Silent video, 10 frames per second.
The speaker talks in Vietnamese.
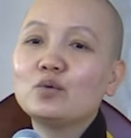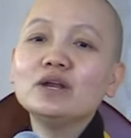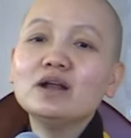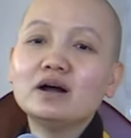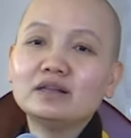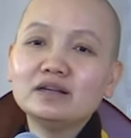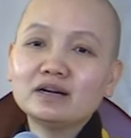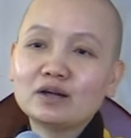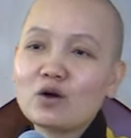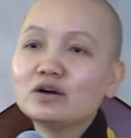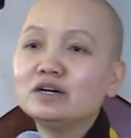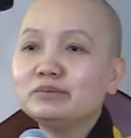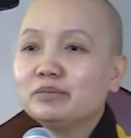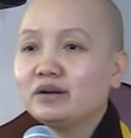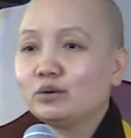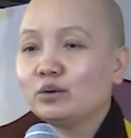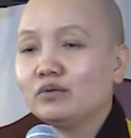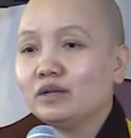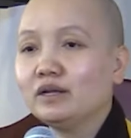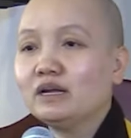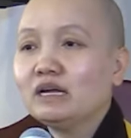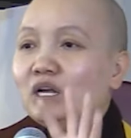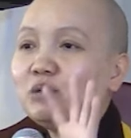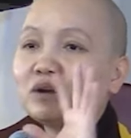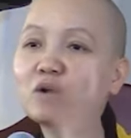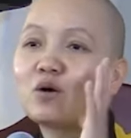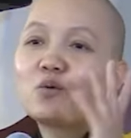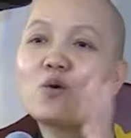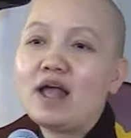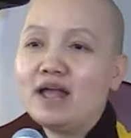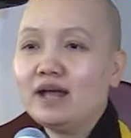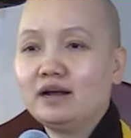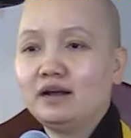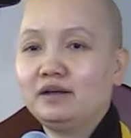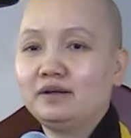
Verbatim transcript: Cuối đời, nhất là con người mình, quý vị, khi mình còn khỏe,